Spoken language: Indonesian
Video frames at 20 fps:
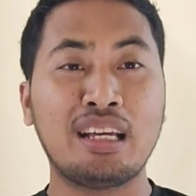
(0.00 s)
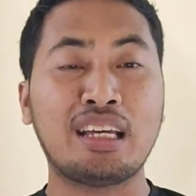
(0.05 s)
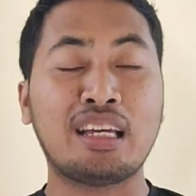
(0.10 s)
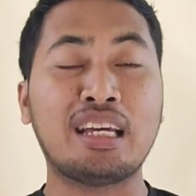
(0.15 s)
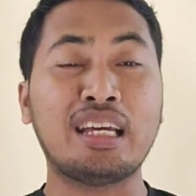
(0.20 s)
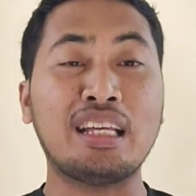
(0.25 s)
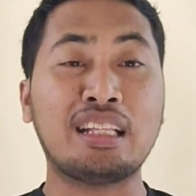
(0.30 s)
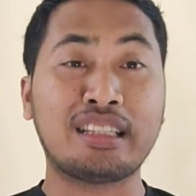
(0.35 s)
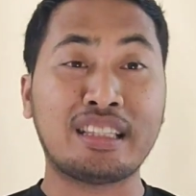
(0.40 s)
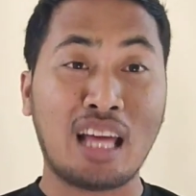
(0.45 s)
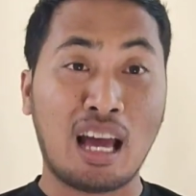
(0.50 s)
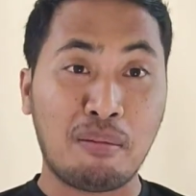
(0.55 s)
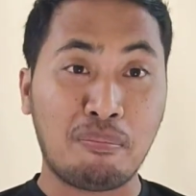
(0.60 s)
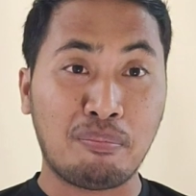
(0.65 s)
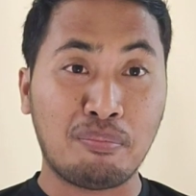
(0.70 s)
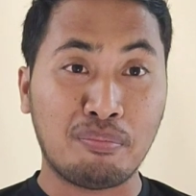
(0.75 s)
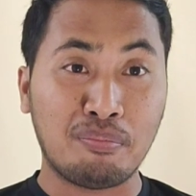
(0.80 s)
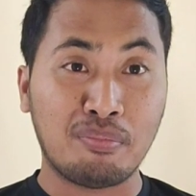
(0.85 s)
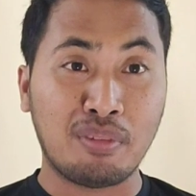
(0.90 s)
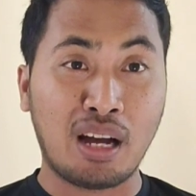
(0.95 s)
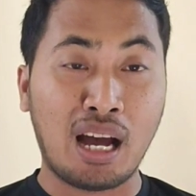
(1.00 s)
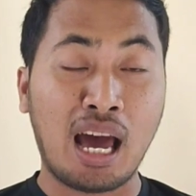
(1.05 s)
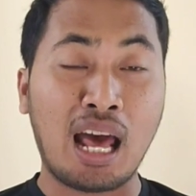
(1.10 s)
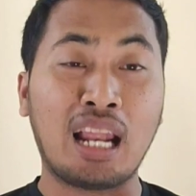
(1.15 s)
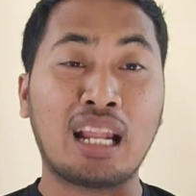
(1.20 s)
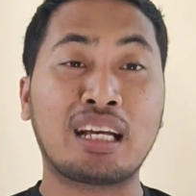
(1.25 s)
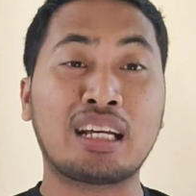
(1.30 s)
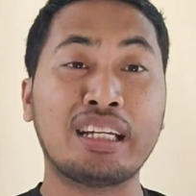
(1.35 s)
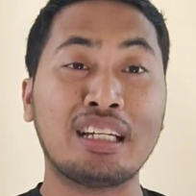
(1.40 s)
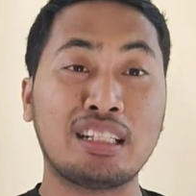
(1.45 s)
kitab
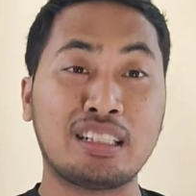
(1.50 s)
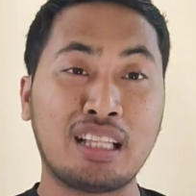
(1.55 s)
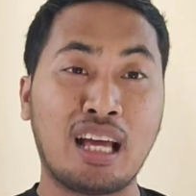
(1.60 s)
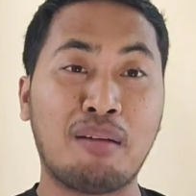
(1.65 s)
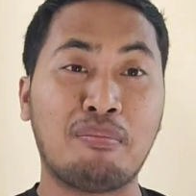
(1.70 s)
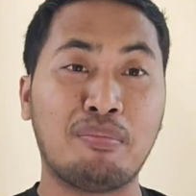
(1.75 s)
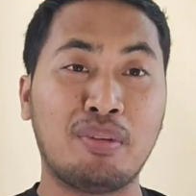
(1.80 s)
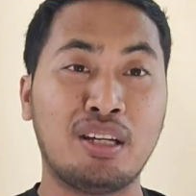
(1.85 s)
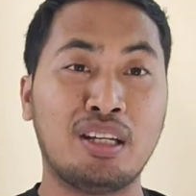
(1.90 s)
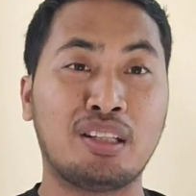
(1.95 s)
Alkitab